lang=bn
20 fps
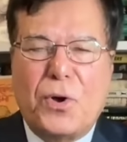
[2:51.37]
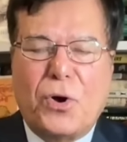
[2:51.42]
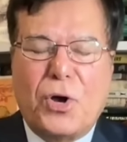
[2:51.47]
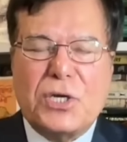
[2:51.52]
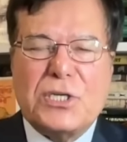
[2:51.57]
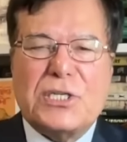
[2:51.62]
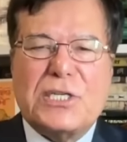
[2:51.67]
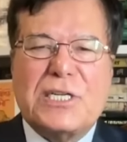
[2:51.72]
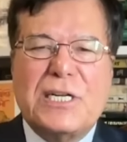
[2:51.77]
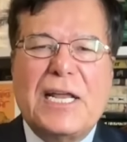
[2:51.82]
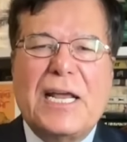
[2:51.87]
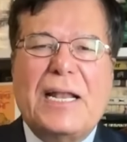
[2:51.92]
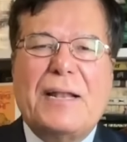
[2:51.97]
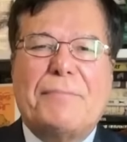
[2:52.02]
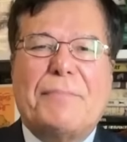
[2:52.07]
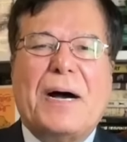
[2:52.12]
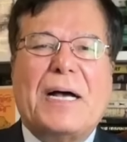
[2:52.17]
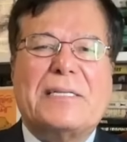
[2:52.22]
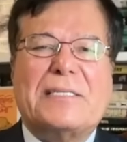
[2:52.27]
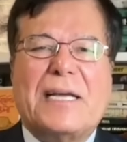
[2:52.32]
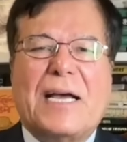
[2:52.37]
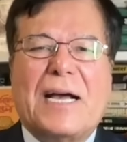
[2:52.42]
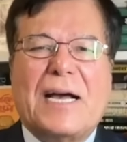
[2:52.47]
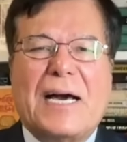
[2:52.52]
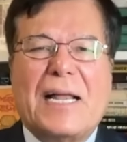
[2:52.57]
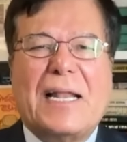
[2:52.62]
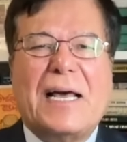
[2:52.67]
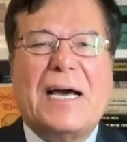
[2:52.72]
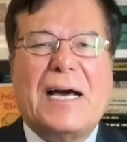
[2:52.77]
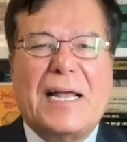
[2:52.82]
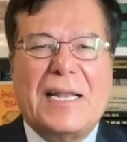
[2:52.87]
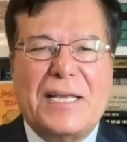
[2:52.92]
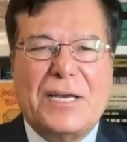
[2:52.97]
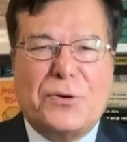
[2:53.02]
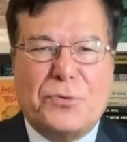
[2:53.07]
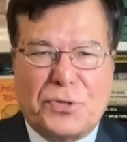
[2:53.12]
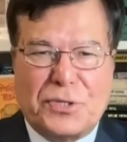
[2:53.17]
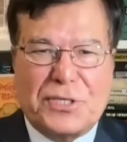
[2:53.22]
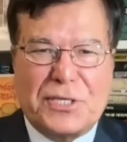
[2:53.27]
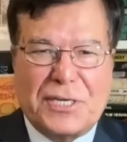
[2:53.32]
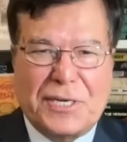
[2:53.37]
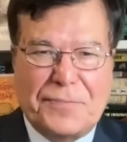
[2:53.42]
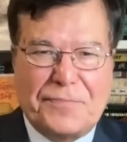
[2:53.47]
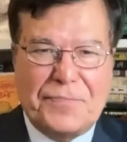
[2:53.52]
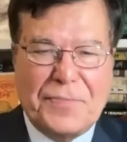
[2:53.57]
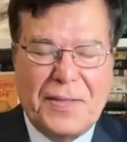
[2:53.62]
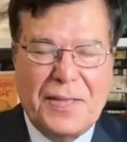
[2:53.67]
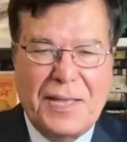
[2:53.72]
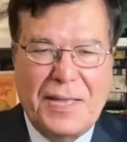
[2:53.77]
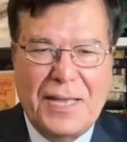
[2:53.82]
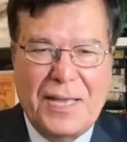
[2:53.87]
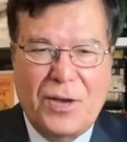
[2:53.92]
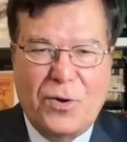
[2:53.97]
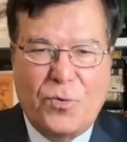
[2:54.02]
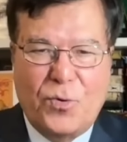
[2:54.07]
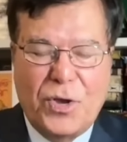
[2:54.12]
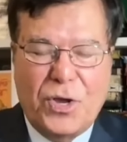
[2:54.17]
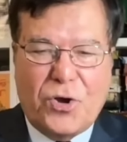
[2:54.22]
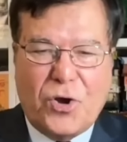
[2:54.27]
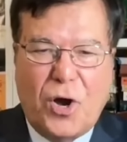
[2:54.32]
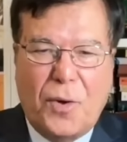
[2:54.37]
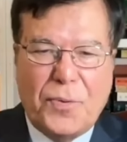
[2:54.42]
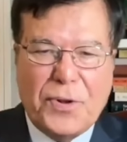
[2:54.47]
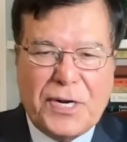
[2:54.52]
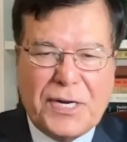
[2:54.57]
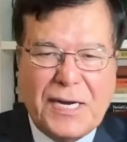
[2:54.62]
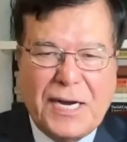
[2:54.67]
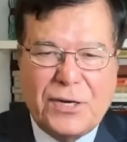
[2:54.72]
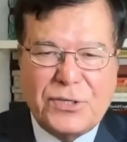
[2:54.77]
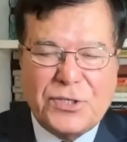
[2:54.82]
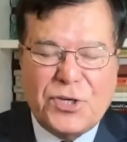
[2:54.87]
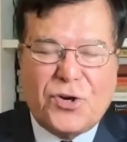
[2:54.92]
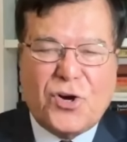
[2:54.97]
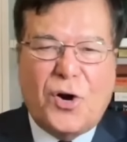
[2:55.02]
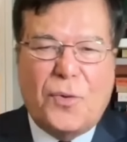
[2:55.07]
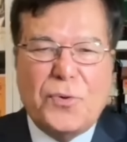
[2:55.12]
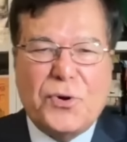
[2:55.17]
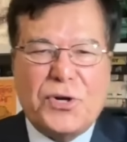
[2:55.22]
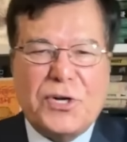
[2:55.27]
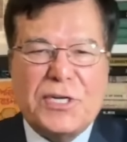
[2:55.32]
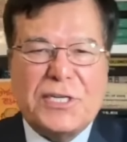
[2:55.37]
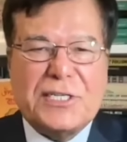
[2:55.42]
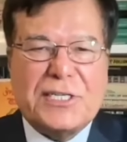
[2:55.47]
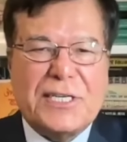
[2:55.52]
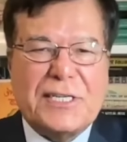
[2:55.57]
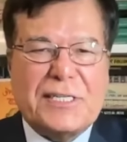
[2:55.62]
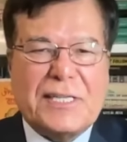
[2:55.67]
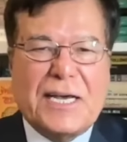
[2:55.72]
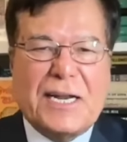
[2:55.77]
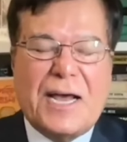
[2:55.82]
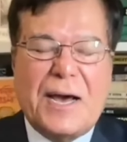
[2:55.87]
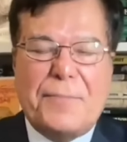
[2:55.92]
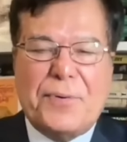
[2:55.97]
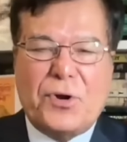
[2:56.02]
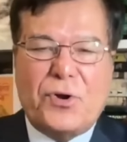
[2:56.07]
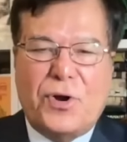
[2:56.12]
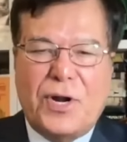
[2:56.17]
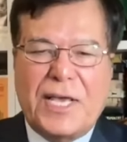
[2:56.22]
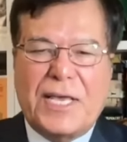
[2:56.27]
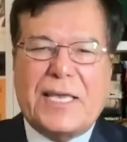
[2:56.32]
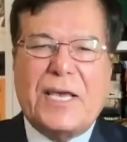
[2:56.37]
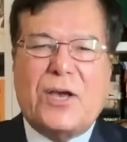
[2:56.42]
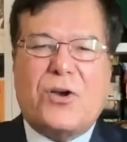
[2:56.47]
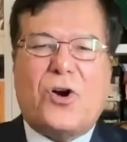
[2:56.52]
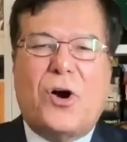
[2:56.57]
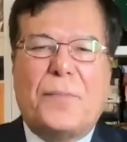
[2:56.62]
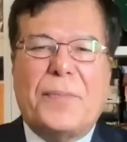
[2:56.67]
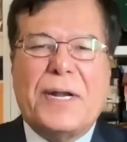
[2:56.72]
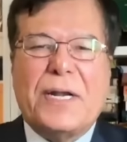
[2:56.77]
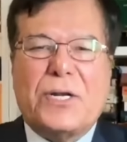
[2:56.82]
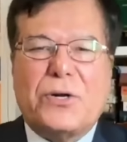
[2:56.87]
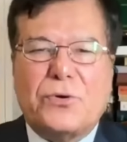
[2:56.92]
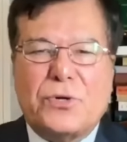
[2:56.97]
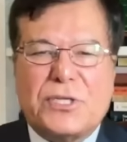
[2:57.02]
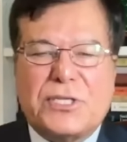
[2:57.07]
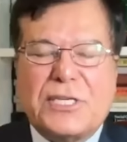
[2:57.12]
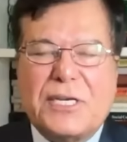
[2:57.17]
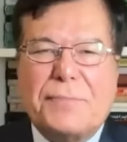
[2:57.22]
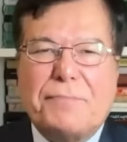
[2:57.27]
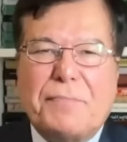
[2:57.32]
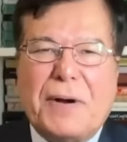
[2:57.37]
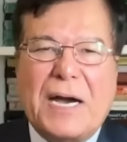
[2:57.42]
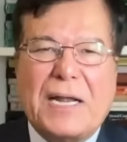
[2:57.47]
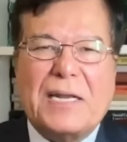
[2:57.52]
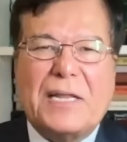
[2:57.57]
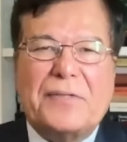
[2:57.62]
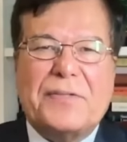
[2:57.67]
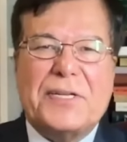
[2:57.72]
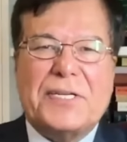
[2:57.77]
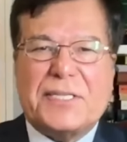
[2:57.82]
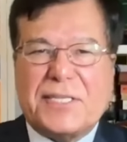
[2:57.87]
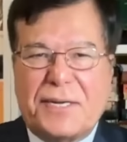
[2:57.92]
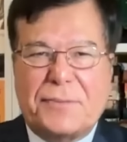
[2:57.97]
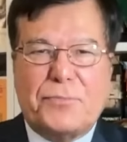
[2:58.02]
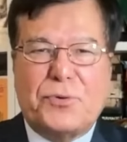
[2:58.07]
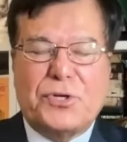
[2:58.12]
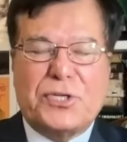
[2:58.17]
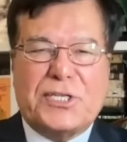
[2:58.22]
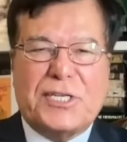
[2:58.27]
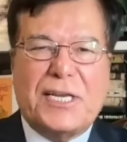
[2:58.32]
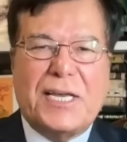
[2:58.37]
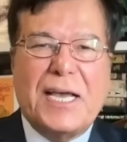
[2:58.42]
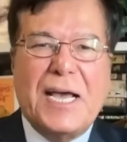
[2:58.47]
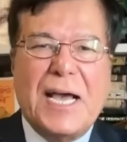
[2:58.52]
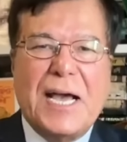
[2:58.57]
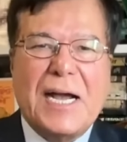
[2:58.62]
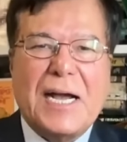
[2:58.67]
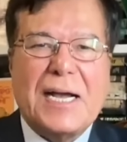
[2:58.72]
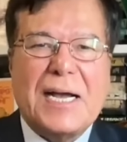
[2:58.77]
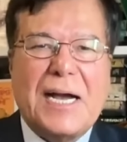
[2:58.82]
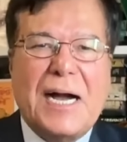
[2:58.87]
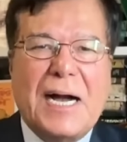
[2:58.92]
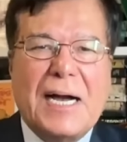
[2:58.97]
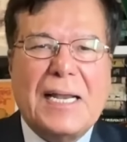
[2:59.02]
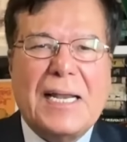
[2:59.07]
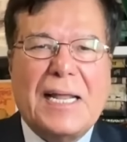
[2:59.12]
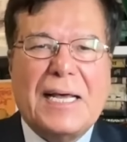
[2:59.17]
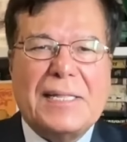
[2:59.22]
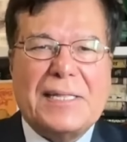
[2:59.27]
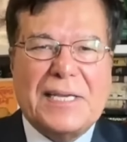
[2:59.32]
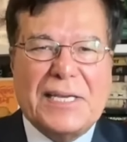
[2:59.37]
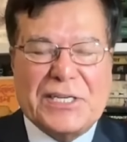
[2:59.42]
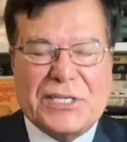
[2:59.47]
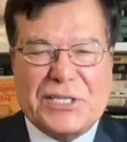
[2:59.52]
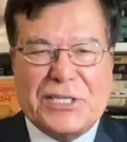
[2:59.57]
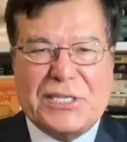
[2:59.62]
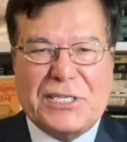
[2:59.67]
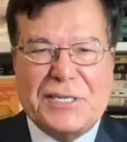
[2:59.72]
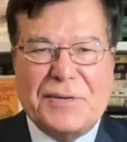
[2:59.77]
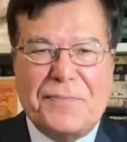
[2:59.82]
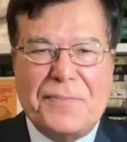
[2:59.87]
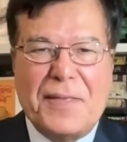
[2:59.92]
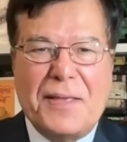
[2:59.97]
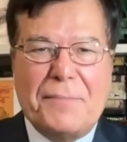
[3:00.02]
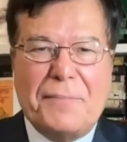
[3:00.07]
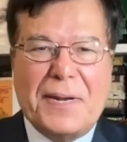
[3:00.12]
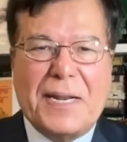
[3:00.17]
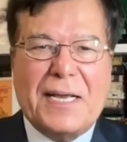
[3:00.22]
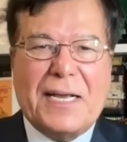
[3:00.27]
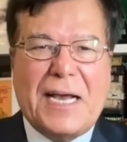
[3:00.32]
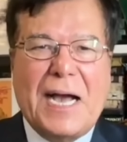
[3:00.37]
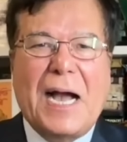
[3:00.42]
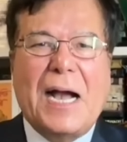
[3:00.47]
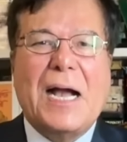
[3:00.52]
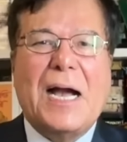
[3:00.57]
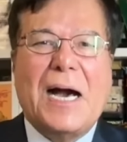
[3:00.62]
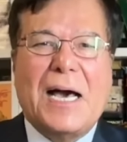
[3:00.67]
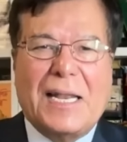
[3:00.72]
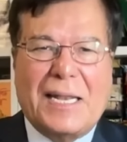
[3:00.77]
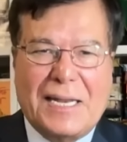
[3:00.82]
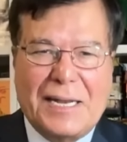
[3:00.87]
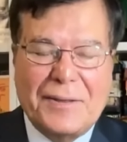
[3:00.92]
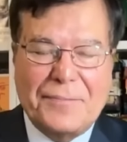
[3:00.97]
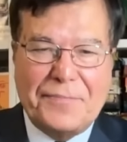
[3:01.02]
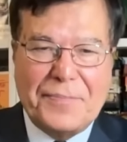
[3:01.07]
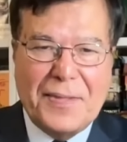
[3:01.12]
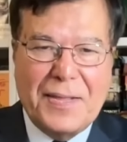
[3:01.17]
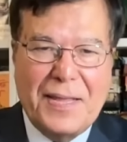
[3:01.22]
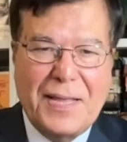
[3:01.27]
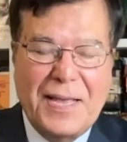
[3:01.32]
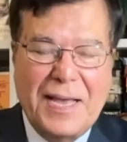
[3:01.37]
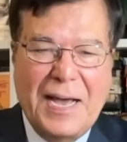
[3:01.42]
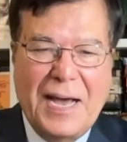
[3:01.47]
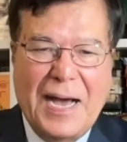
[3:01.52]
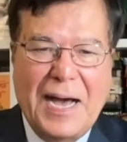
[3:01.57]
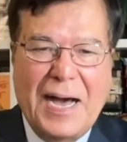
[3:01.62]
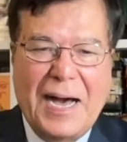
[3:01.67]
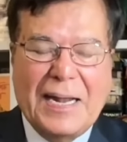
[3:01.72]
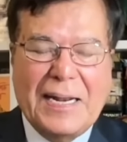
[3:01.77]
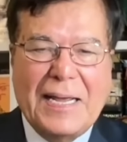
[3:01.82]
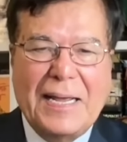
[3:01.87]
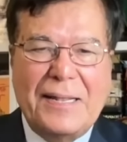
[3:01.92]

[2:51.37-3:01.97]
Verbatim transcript: অশ্লীল ভাষা গালাগালি করছে ওই খবর কাগজে খবর এসছে তারা আবার অনেকেই কমেন্ট করছে বাংলাদেশকে বলছে কাংলাদেশ মানে কাঙ্গাল আরে